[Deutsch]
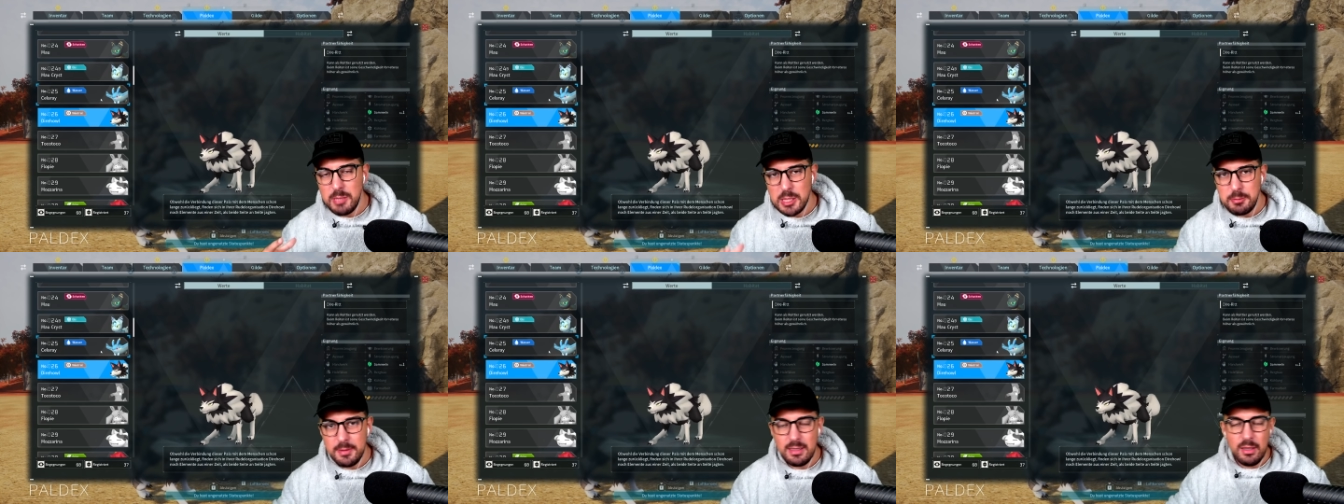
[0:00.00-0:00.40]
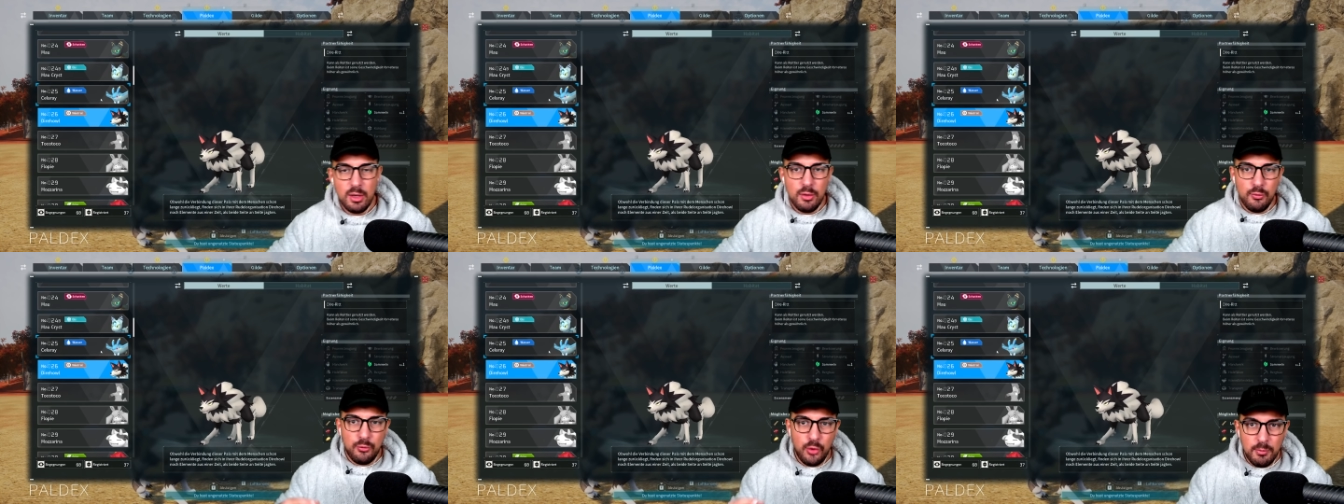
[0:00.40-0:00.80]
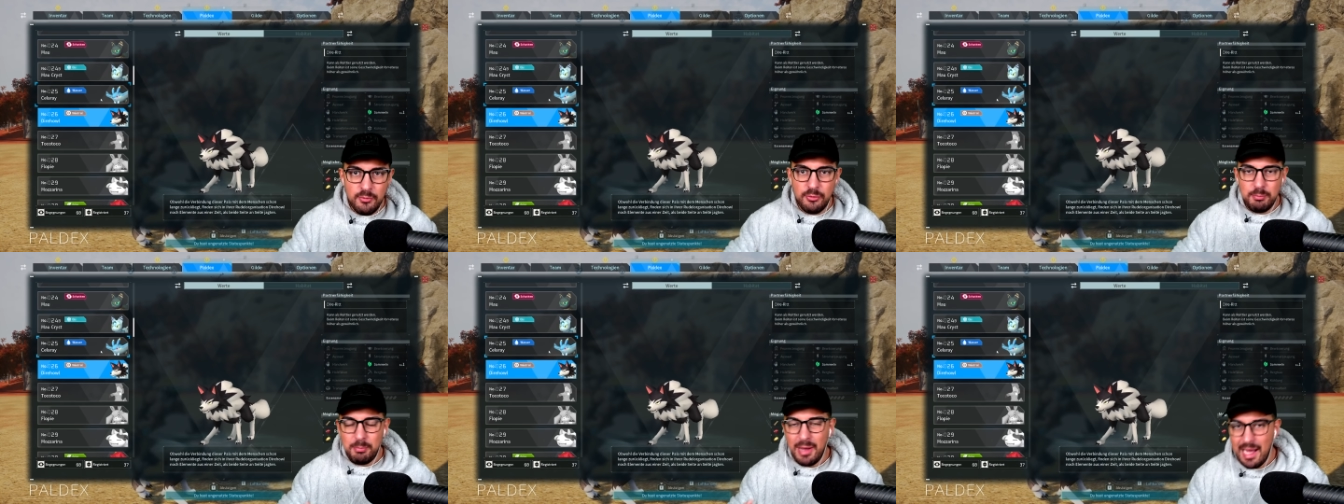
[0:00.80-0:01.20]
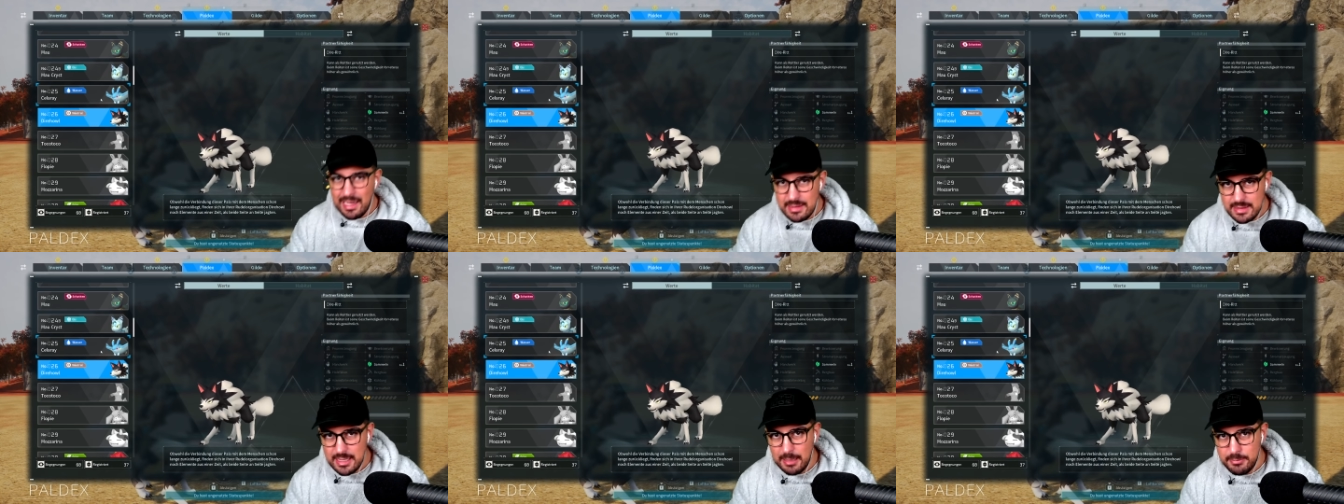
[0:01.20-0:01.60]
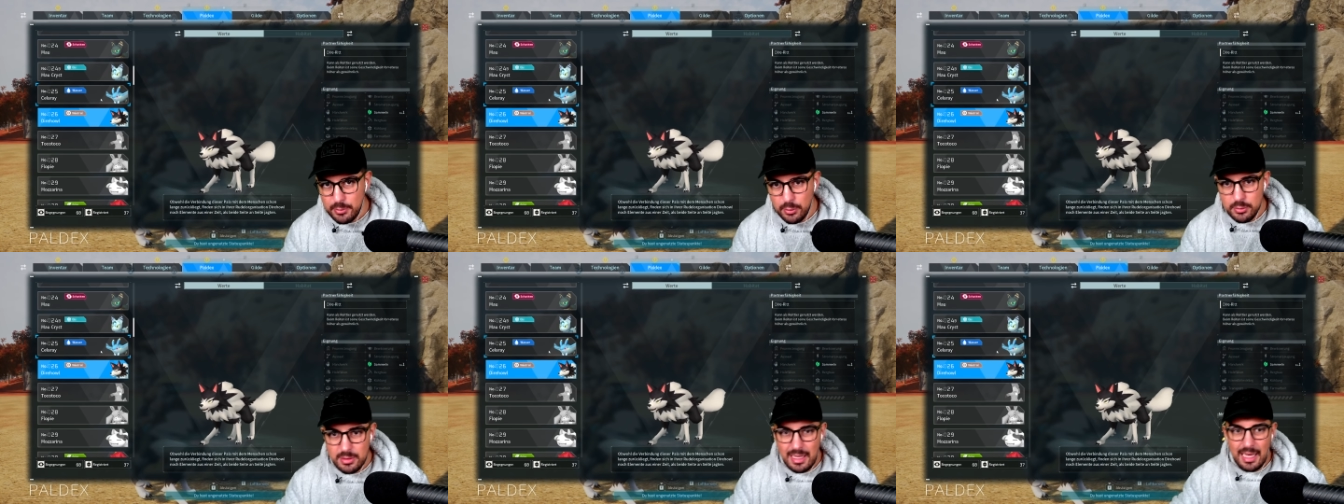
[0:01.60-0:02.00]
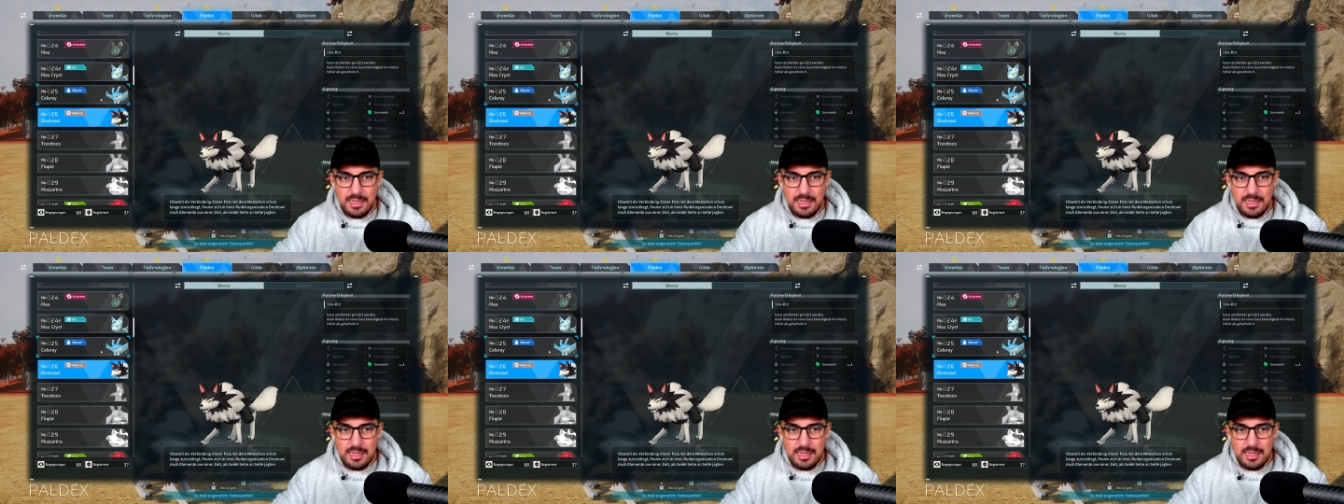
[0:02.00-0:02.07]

Beispiel fünf Pals habt und